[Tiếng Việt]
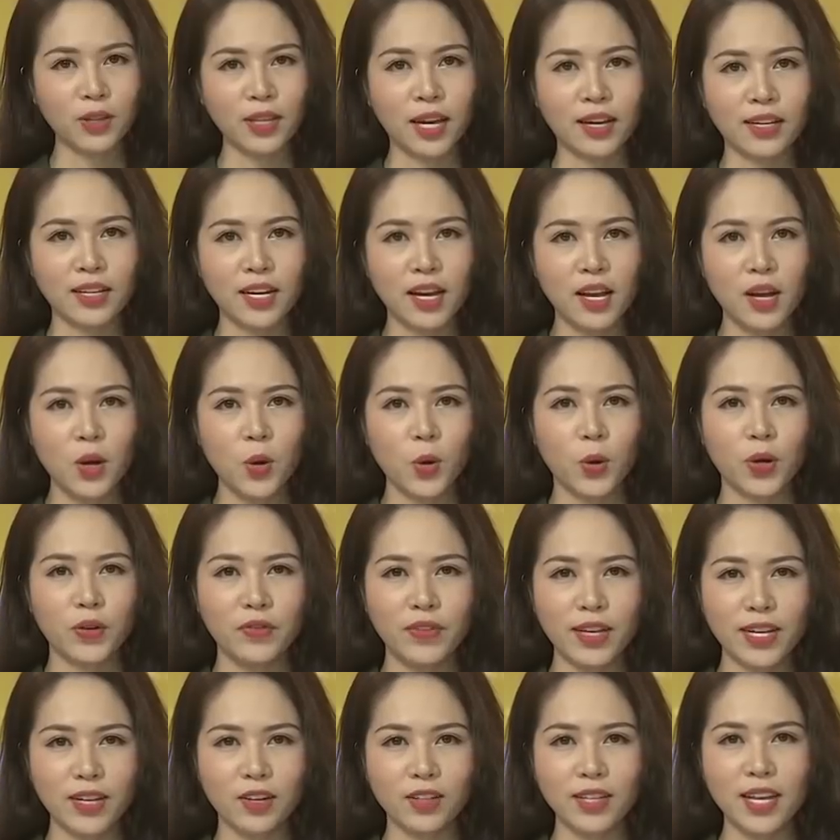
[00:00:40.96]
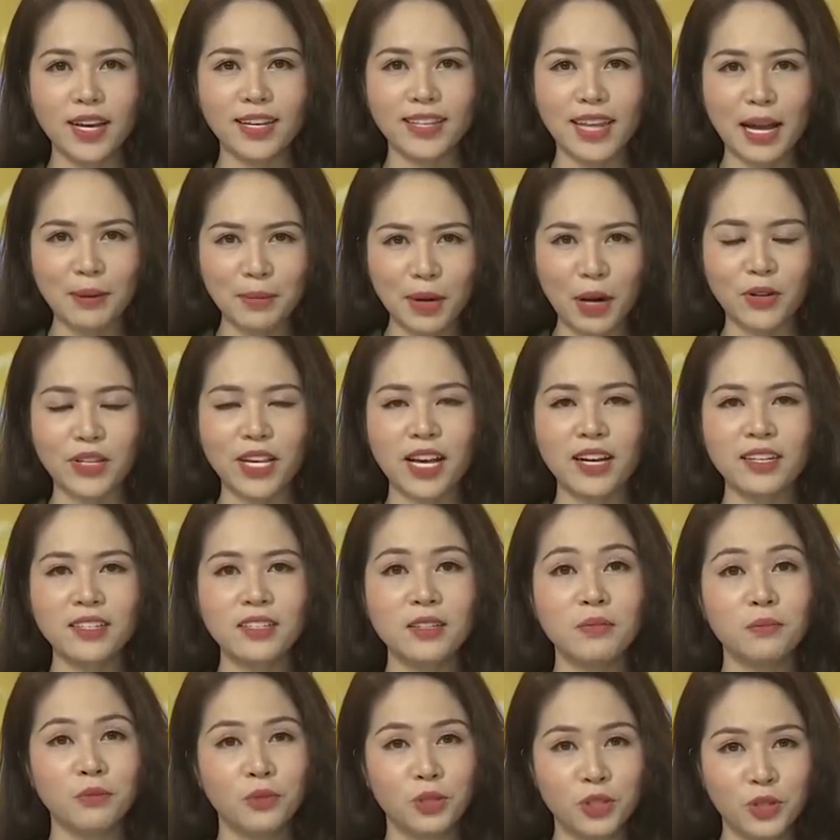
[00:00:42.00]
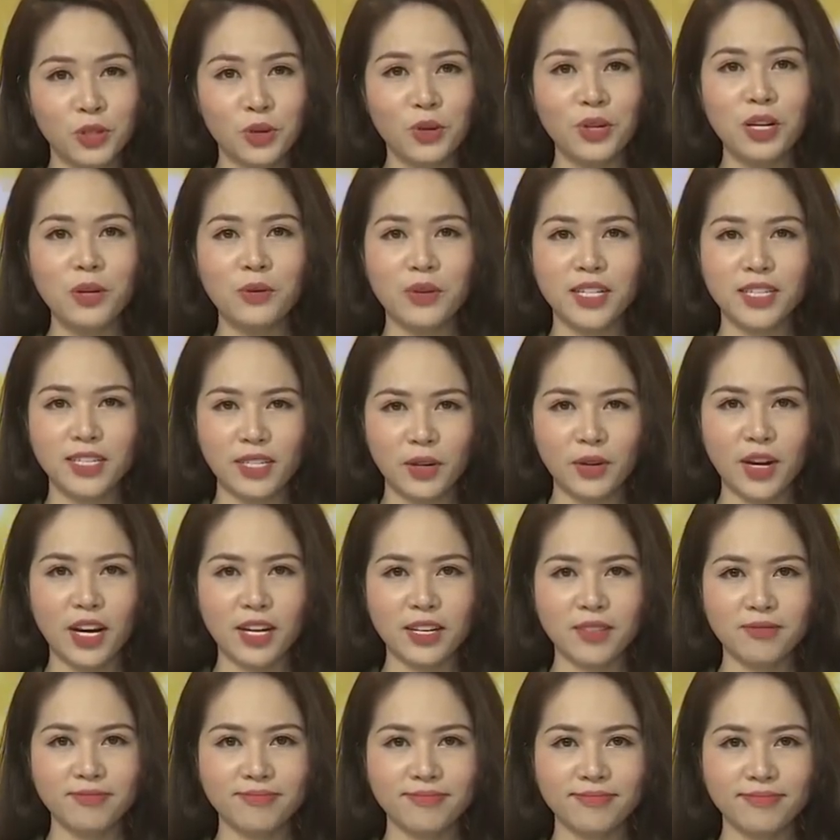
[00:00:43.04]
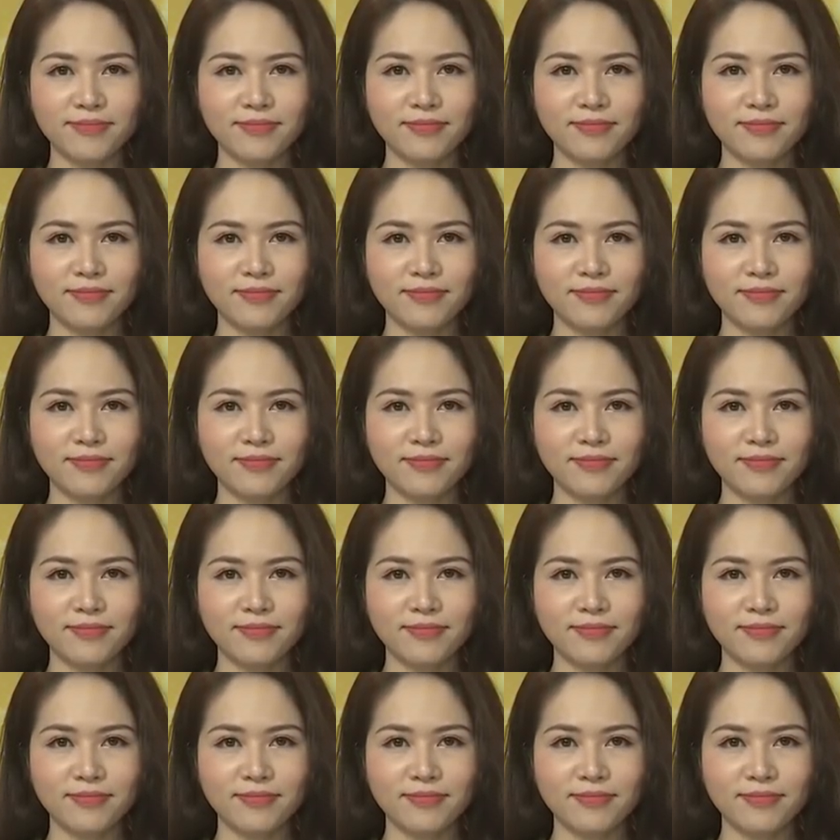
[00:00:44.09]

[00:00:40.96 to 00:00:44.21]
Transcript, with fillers: bò thật? Quý vị có thể tham khảo nhanh một số lưu ý sau đây.